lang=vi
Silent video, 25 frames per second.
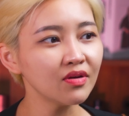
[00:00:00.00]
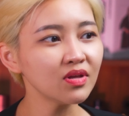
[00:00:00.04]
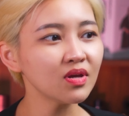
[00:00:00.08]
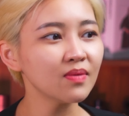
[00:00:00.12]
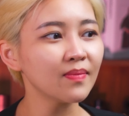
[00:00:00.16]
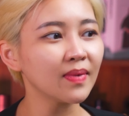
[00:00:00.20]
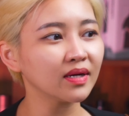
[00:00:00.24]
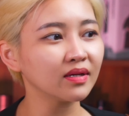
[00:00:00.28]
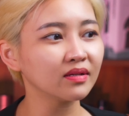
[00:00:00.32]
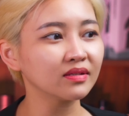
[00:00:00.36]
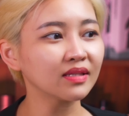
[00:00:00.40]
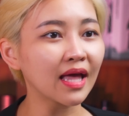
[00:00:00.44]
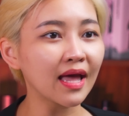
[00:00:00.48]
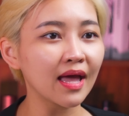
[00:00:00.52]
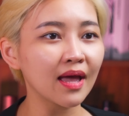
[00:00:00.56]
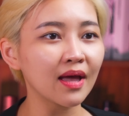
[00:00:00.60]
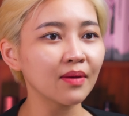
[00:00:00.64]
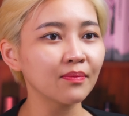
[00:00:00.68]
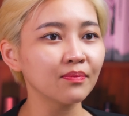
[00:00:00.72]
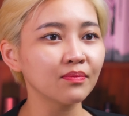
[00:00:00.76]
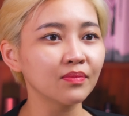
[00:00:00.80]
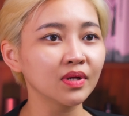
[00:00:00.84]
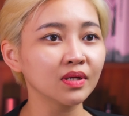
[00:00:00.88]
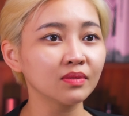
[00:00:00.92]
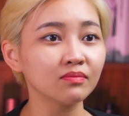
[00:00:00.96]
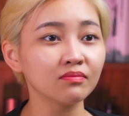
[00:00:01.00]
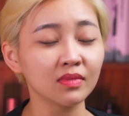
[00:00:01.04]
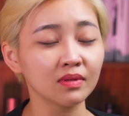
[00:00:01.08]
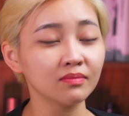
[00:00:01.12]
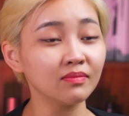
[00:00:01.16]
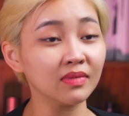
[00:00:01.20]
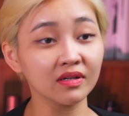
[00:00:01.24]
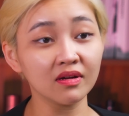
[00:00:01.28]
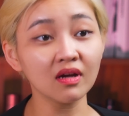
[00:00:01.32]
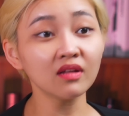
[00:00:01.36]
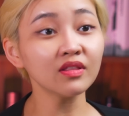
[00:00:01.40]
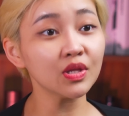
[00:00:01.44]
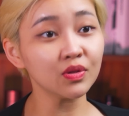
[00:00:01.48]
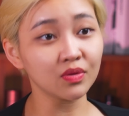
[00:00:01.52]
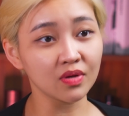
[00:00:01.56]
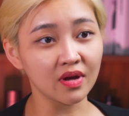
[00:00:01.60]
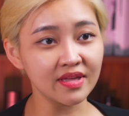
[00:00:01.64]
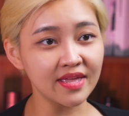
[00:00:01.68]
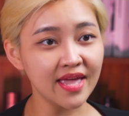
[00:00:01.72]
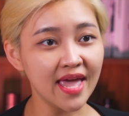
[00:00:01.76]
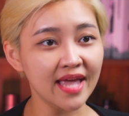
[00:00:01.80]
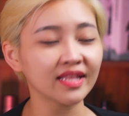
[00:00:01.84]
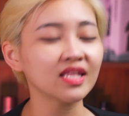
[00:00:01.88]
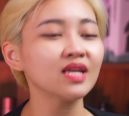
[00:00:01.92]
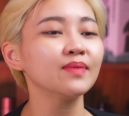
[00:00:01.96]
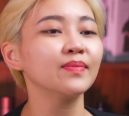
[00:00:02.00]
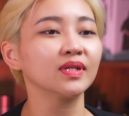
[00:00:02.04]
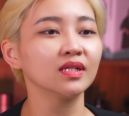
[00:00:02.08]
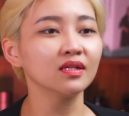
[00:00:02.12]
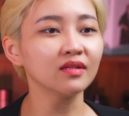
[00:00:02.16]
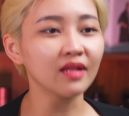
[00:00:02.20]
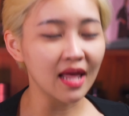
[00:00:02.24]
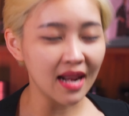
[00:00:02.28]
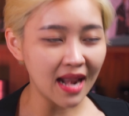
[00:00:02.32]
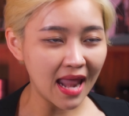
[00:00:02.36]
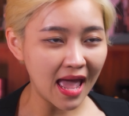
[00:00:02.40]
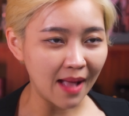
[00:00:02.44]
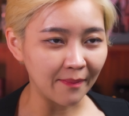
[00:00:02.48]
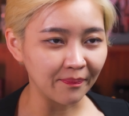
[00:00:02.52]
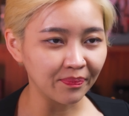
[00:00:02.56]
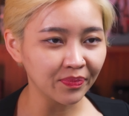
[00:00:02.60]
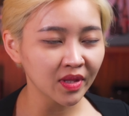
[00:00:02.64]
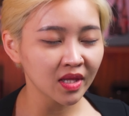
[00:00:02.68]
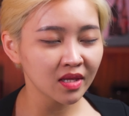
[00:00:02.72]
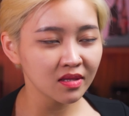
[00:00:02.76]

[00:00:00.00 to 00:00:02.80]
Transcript: nếu như mà người ta mình, mình mình có nhiều thời gian thì mình có thể làm